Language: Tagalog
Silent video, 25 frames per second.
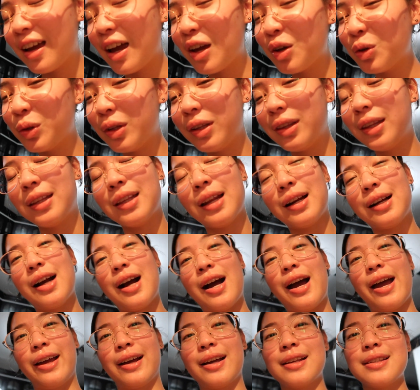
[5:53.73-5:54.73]
Ngayon hindi talaga
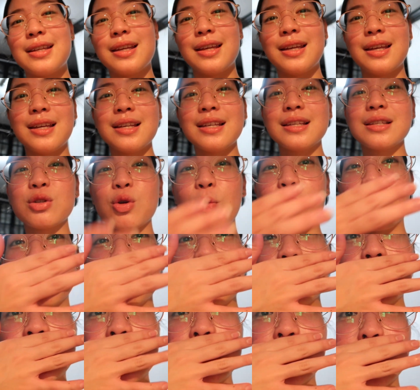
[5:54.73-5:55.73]
kaya kasi super busy.